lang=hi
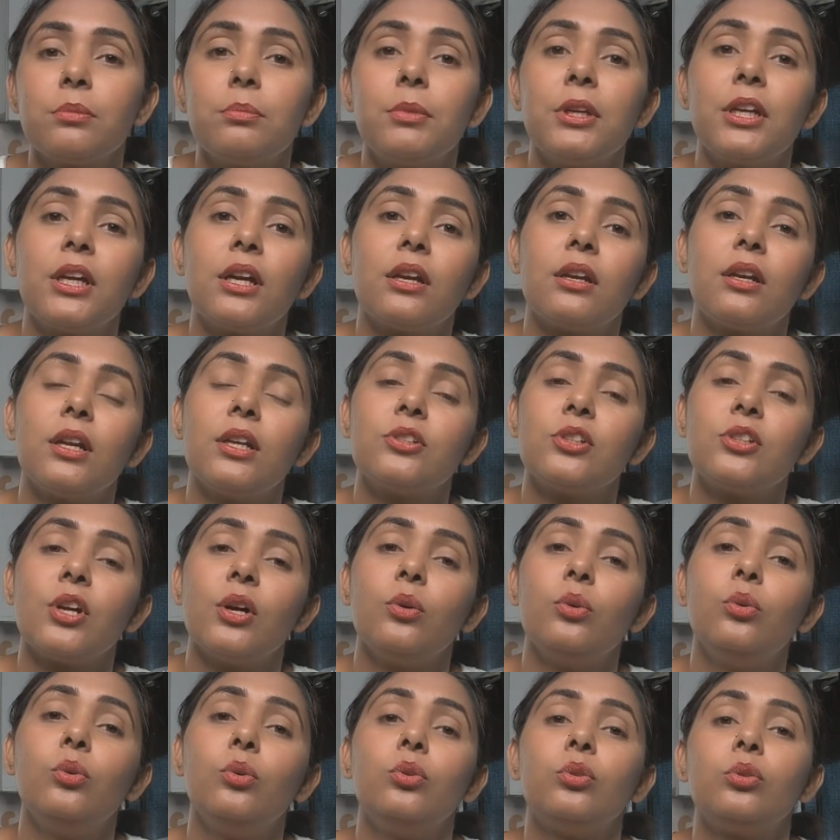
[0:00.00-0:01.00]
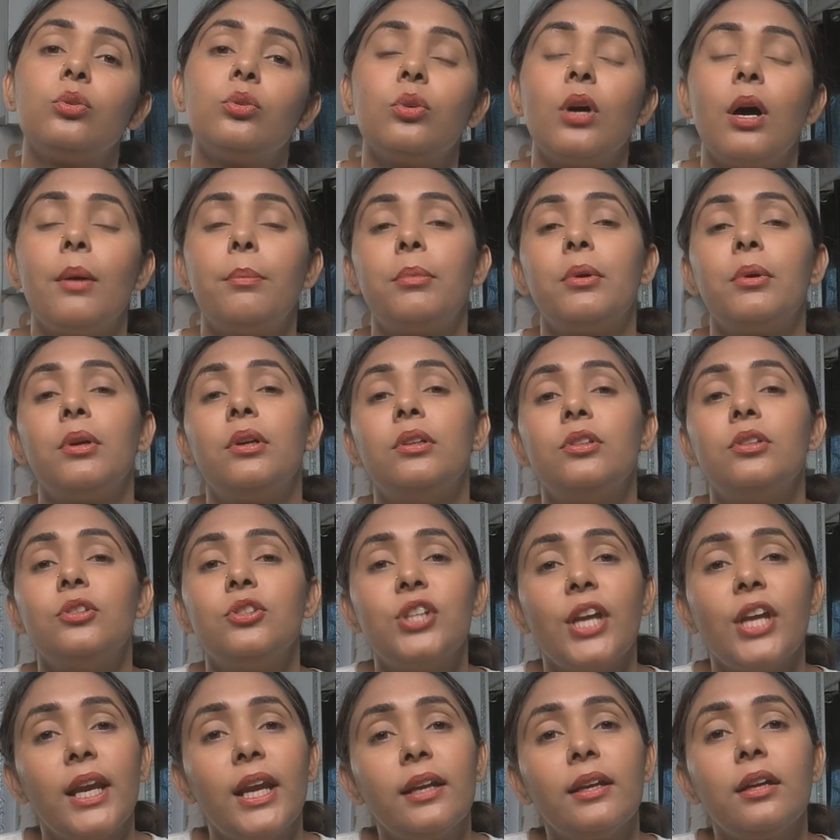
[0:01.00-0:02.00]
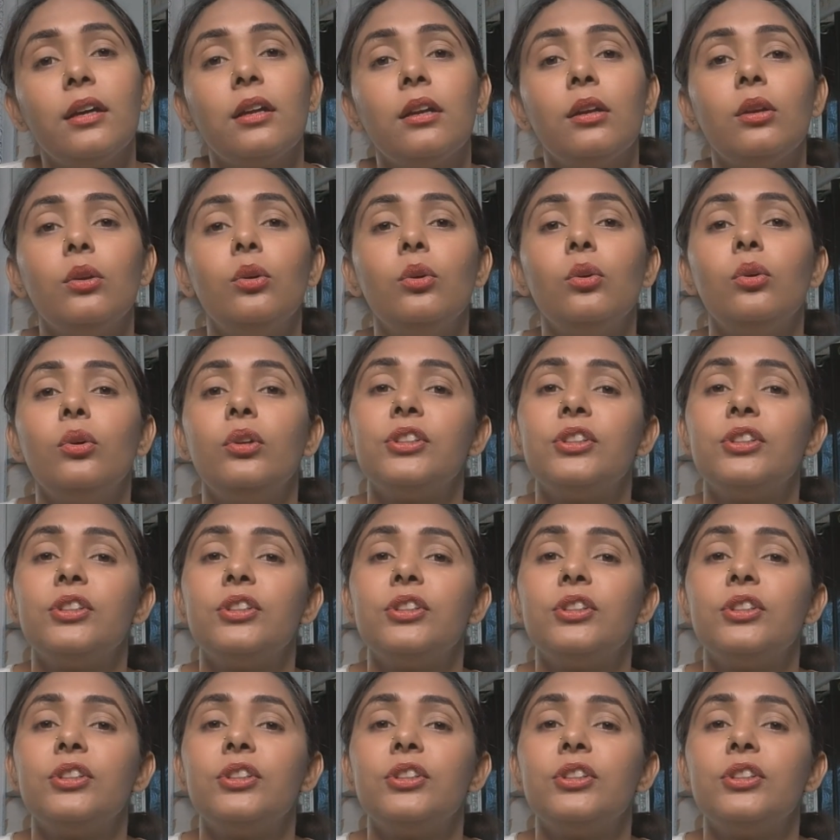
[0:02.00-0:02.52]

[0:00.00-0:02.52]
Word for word: में करना चाहो तो आप जेल कर लो